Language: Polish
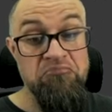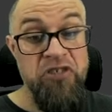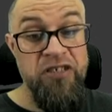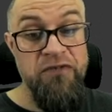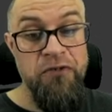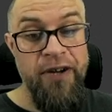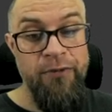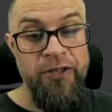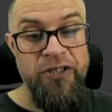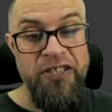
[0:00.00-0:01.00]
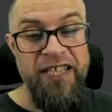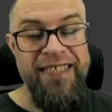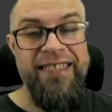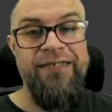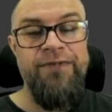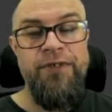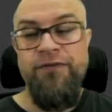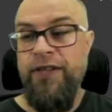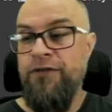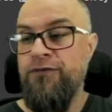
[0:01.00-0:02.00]
przywołałeś
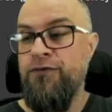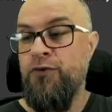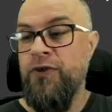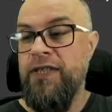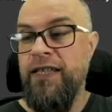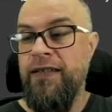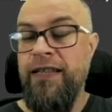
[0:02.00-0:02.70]
niezdefiniowaną funkcję.